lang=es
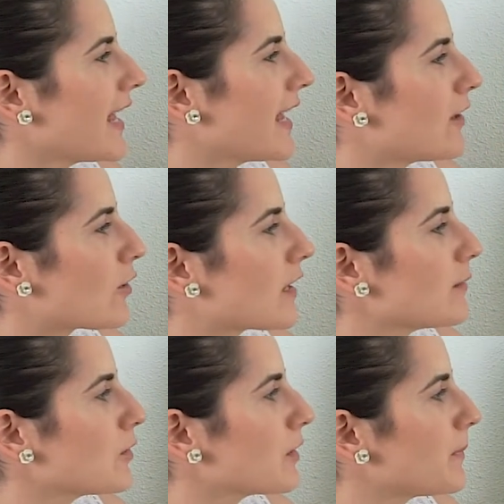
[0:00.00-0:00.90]
El
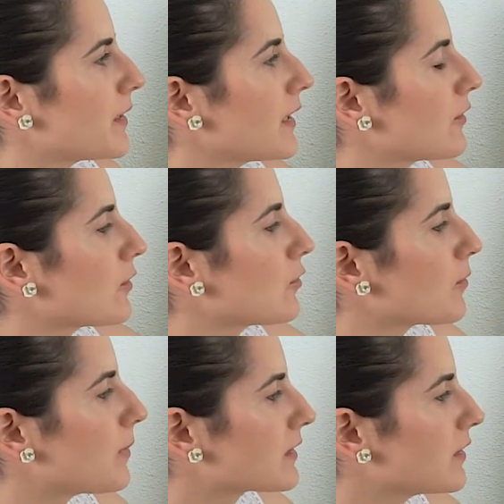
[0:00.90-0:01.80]
logaritmo neperiano de
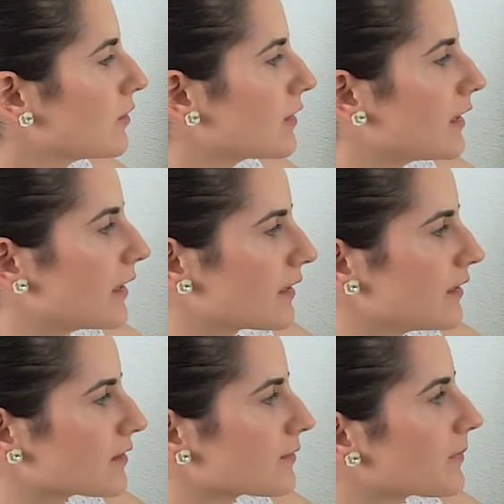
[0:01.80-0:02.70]
1 partido de
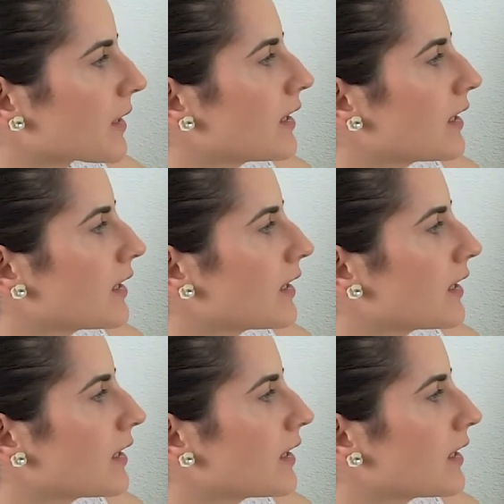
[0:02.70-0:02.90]
x.